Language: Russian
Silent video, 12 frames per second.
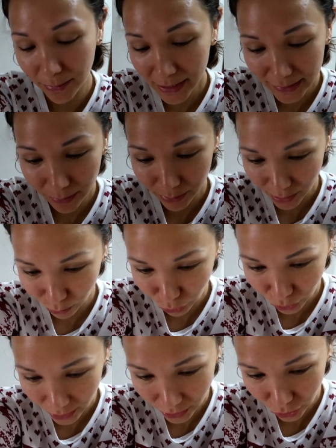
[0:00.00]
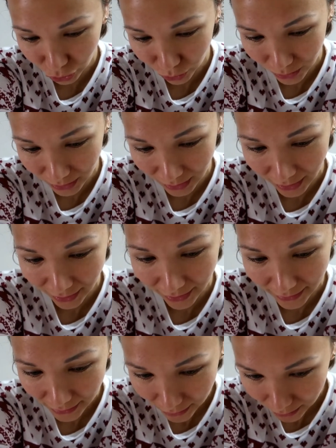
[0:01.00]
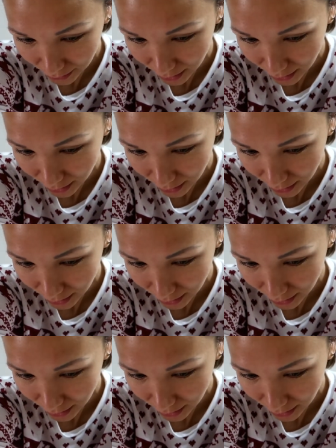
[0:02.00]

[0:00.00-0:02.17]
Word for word: места, потому что это еще не конец.